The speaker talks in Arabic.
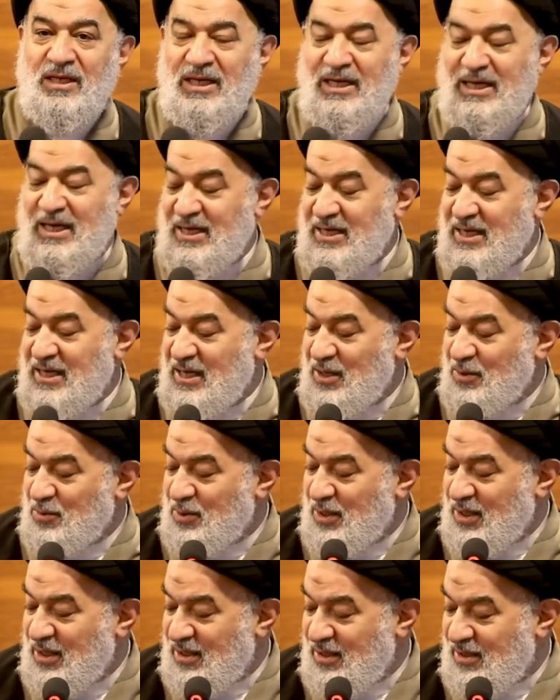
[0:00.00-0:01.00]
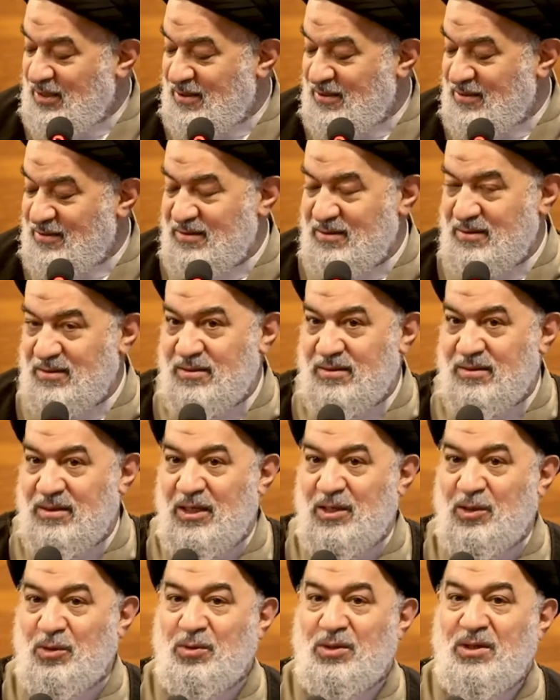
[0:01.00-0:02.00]
لأن هؤلاء
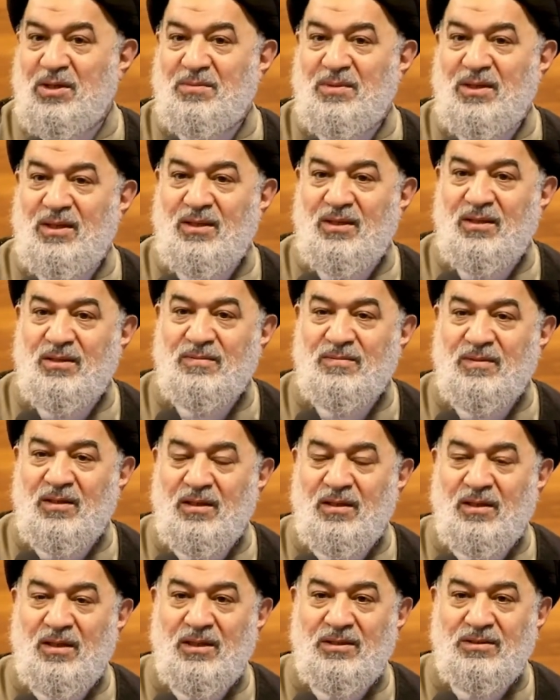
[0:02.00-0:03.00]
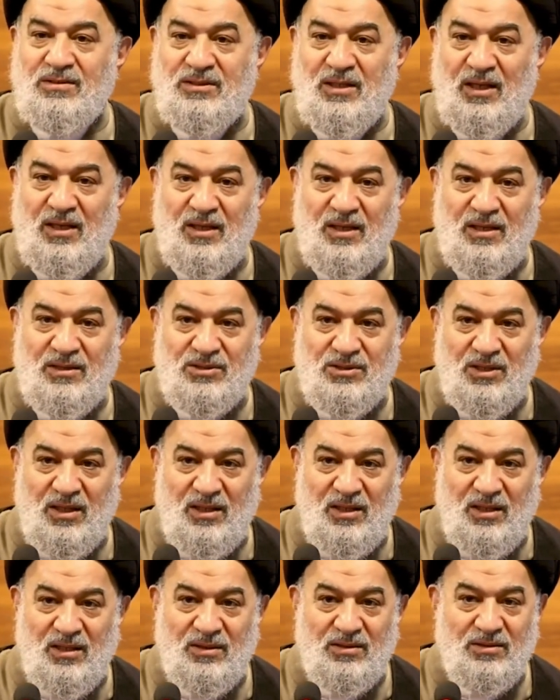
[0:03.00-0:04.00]
العلماء الله تعالى إن شاء
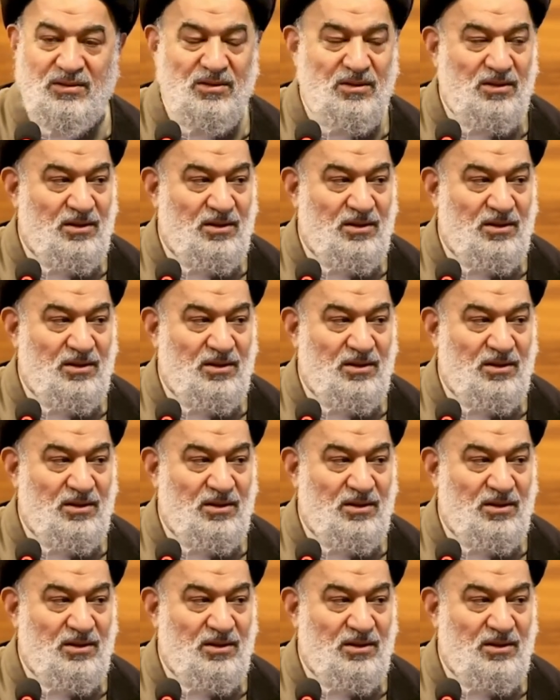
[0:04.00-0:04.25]
الله